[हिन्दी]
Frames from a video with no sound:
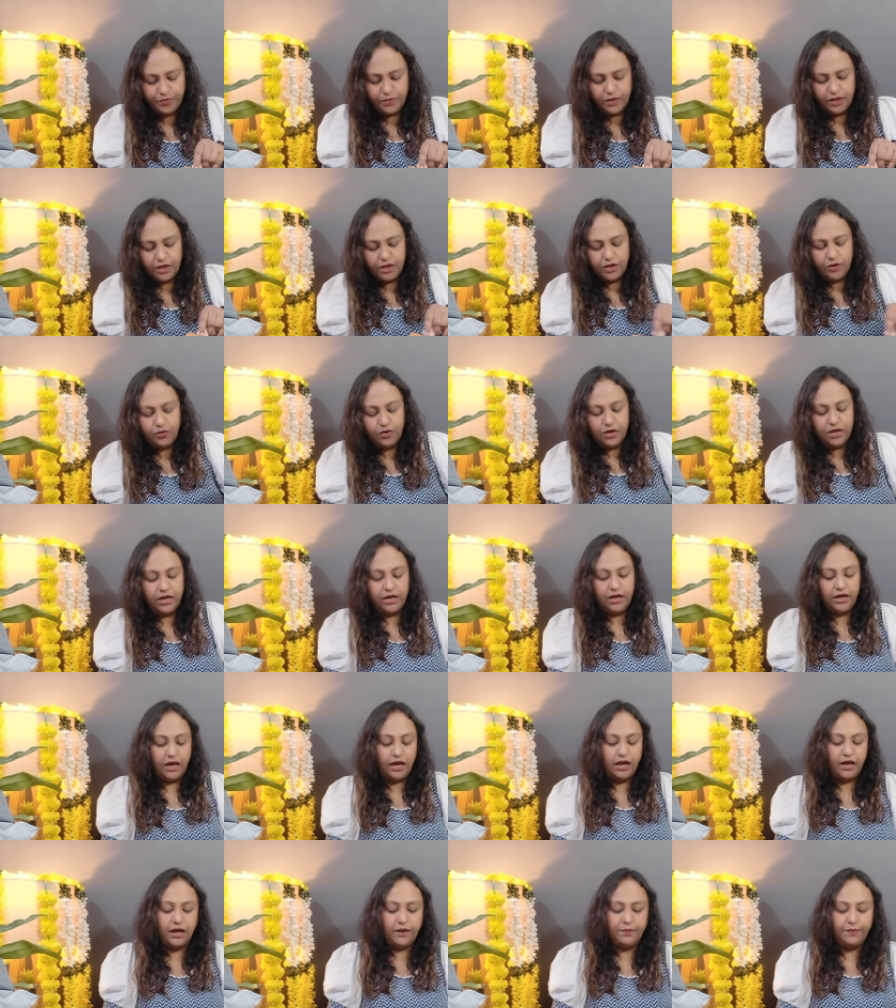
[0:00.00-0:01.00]
क्योंकि
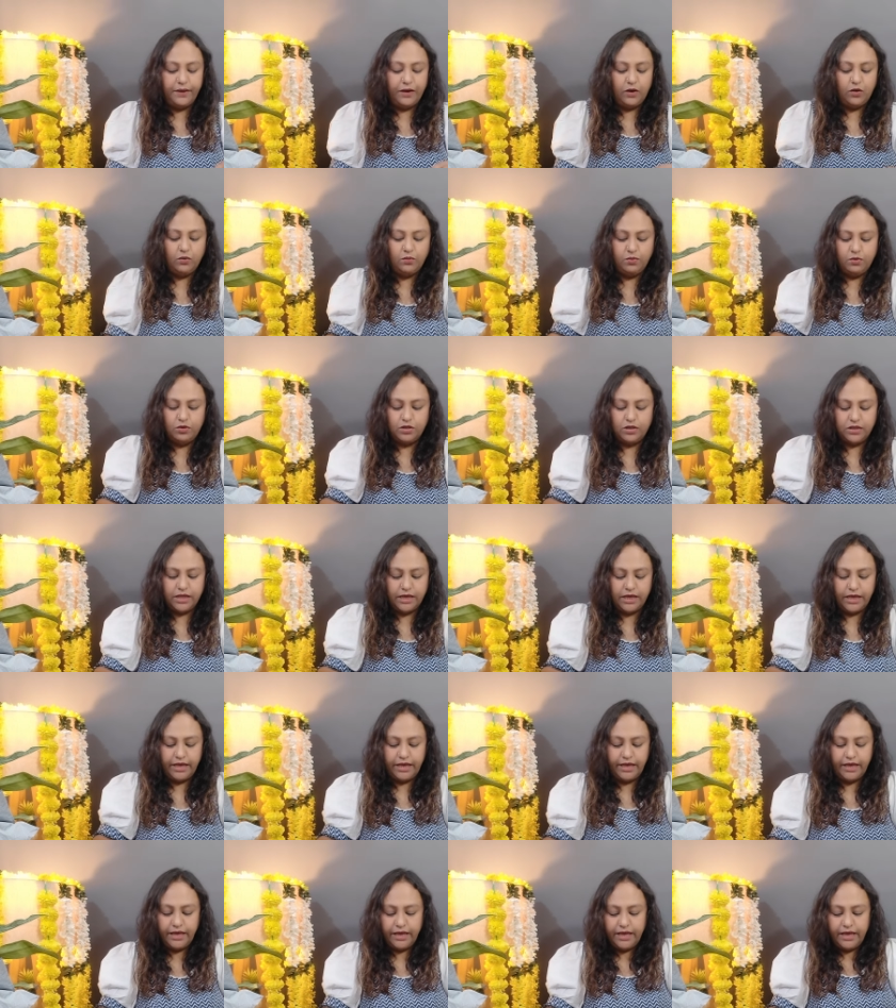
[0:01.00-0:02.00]
आप ही लोग बोलते
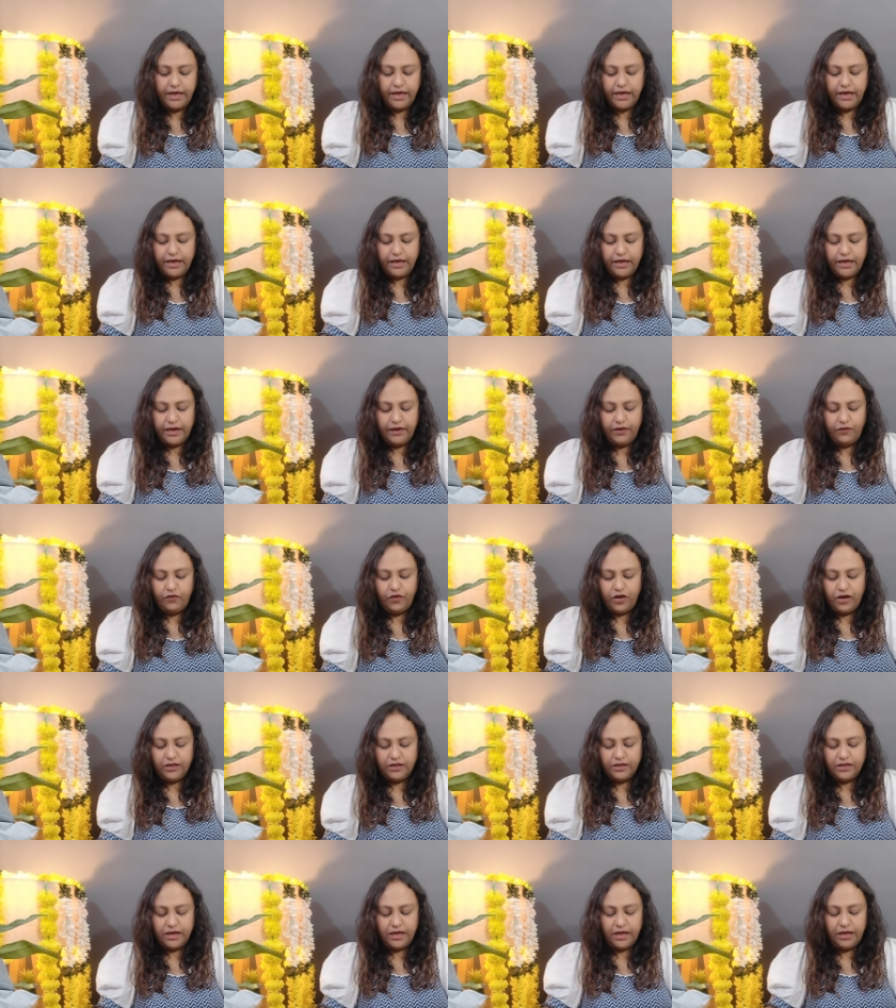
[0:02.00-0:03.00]
हैं कि
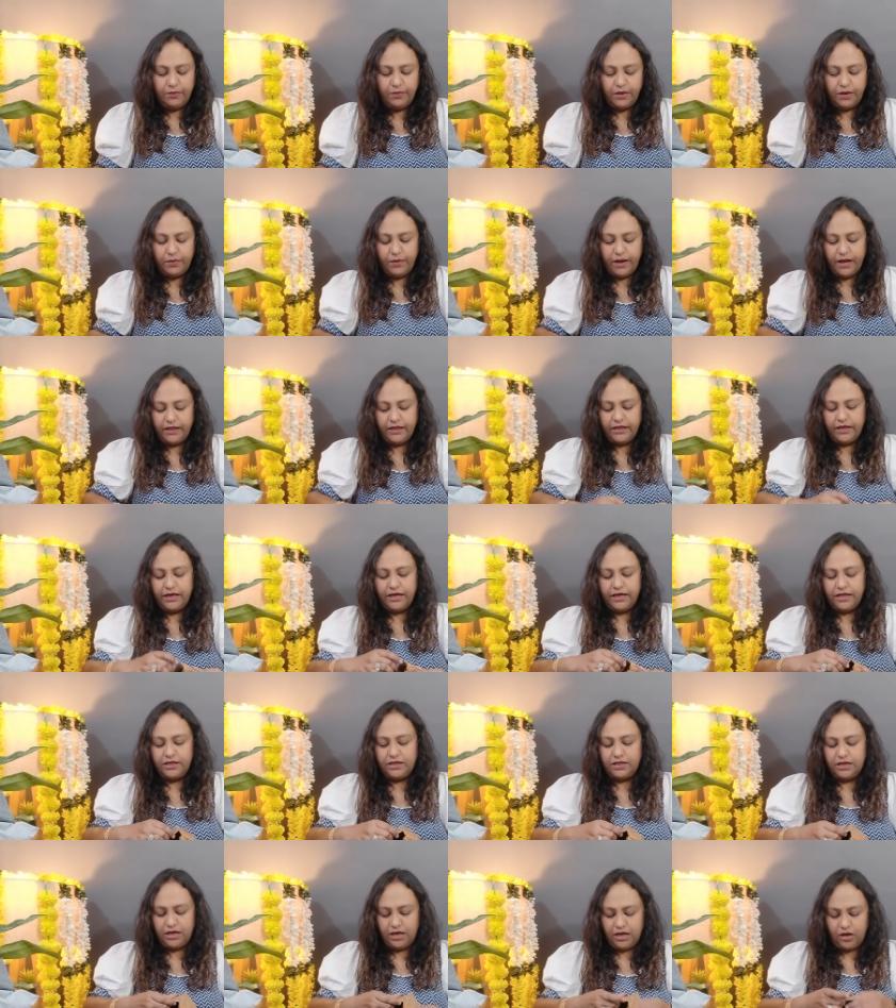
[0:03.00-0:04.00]
वक्त नहीं बर्बाद
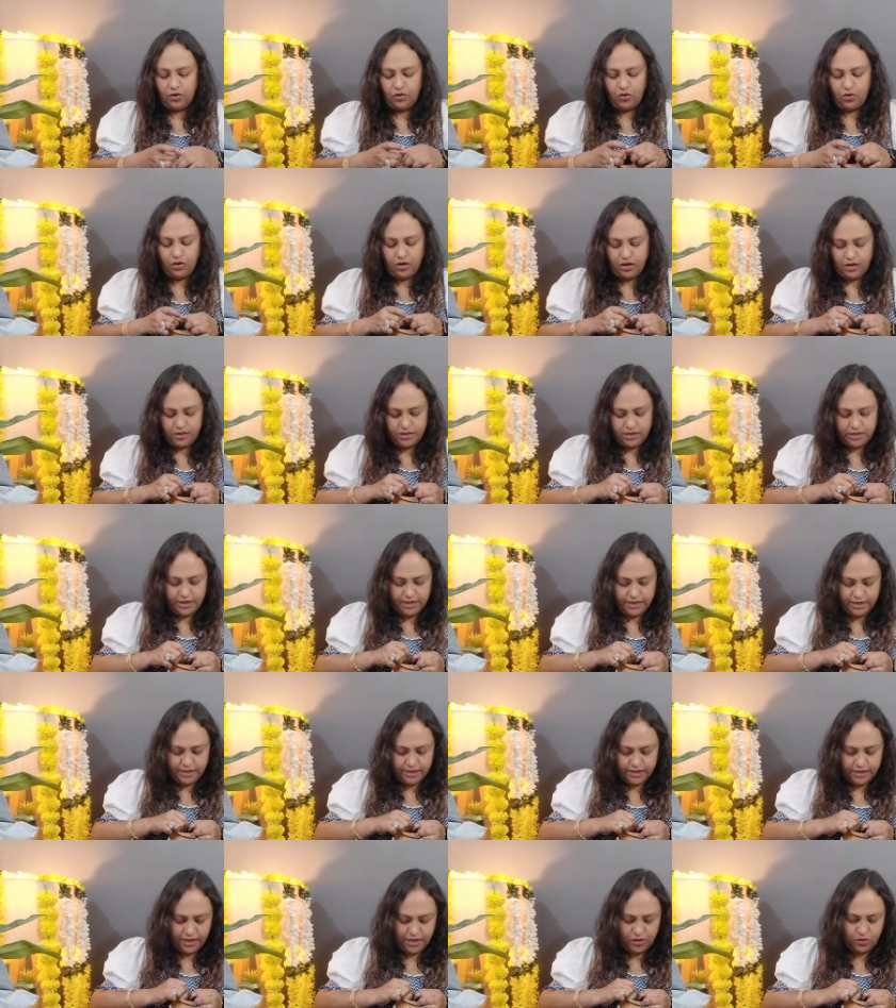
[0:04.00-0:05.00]
कीजिए और जा
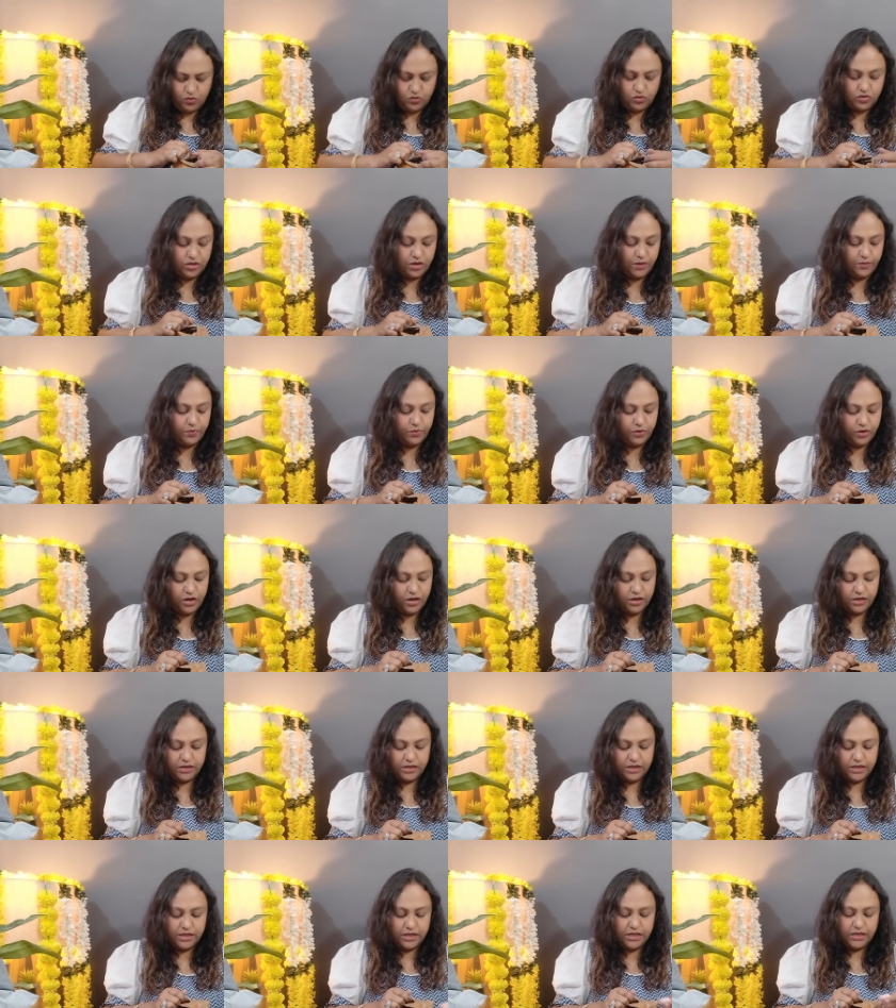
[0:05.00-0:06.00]
कर के दूसरा
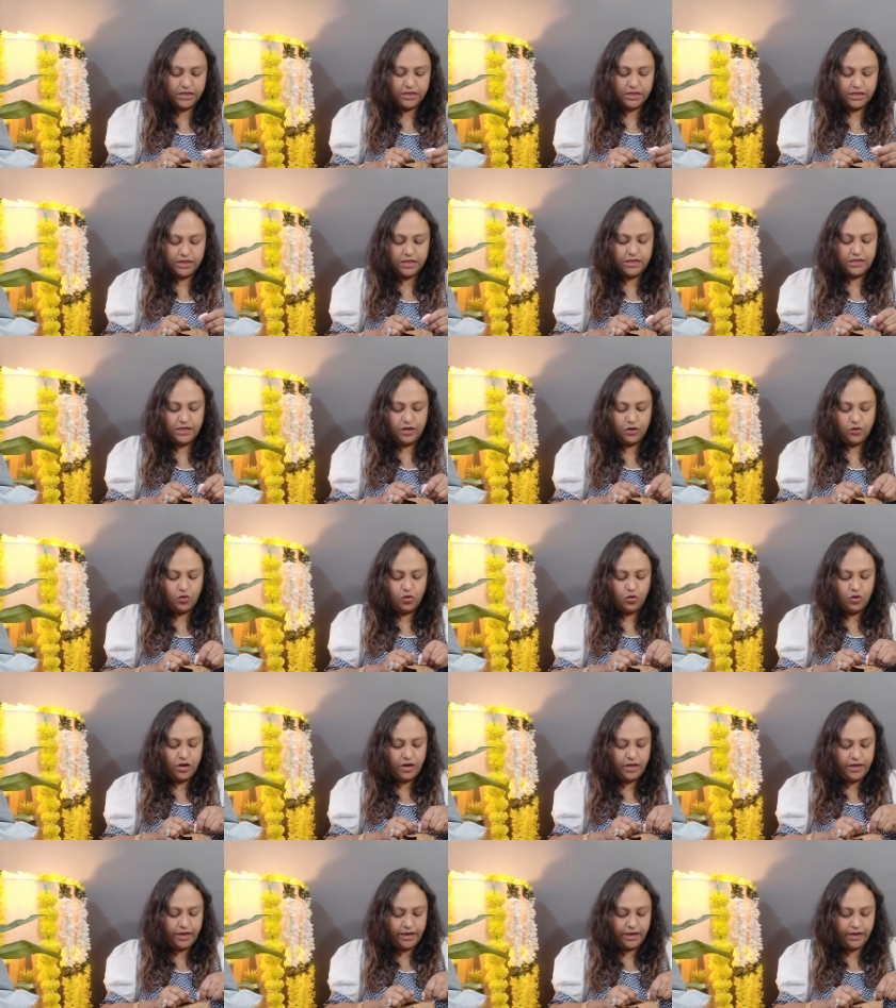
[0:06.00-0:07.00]
प्रोडक्ट जल्दी जल्दी से
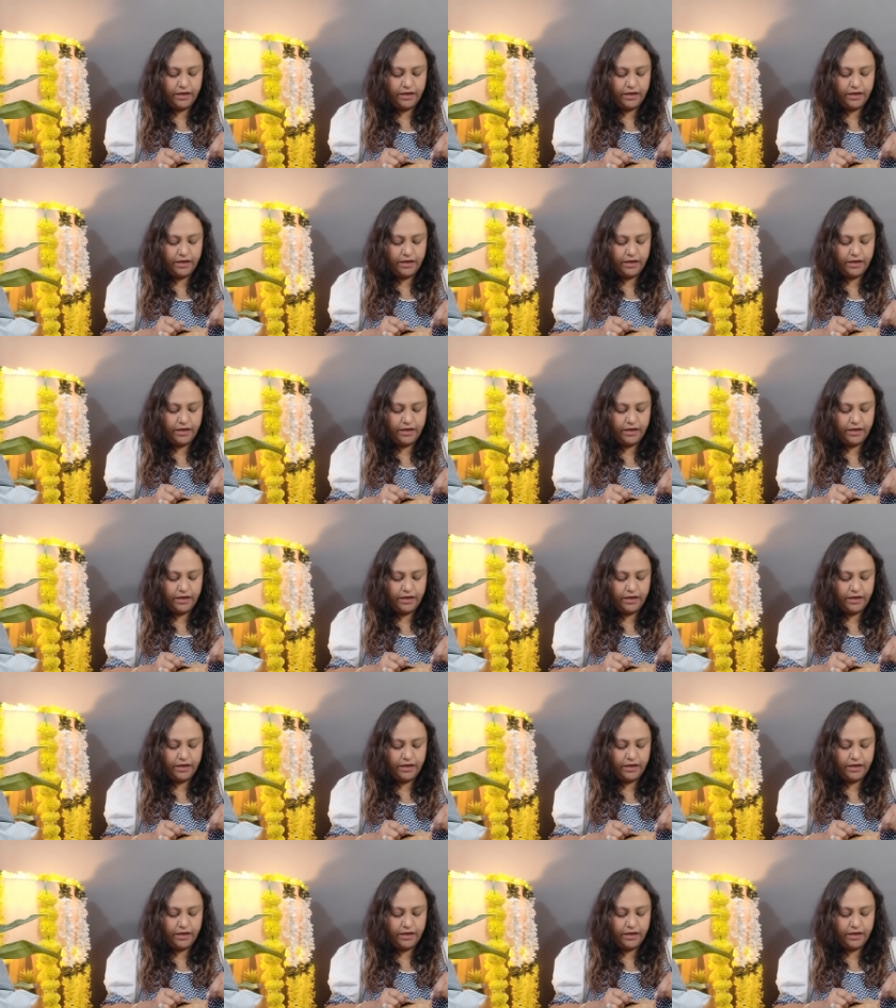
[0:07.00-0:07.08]
खोलिए